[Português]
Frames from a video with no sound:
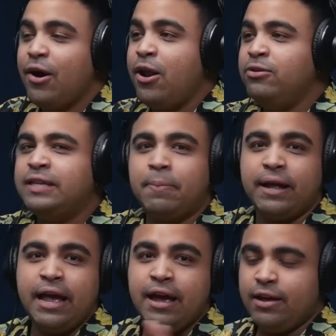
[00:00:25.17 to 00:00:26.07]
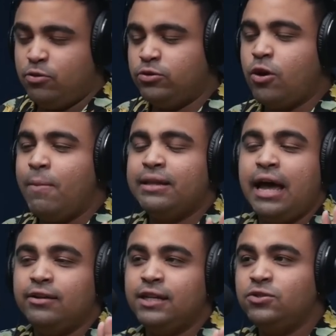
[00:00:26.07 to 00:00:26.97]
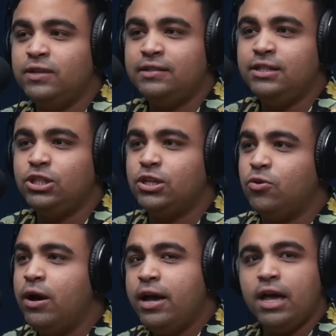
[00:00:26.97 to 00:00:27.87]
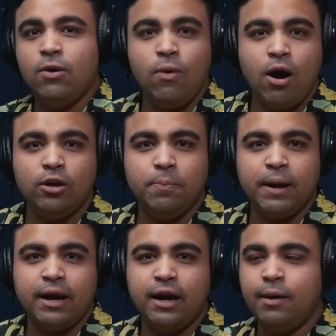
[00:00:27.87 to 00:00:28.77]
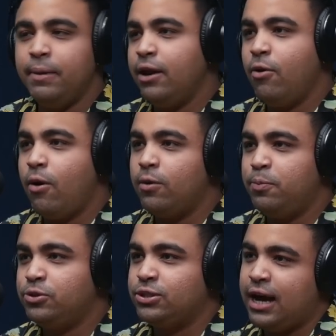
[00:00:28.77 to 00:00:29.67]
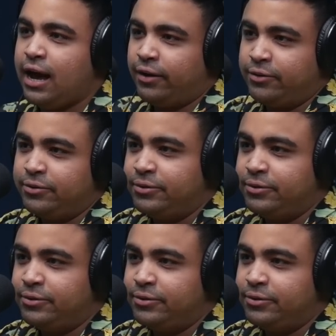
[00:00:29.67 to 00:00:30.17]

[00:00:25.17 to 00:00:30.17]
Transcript: Agora eu não sei, porque nos comentários vocês não decidiram. Eu olho pra câmera ou olho pro Thiago?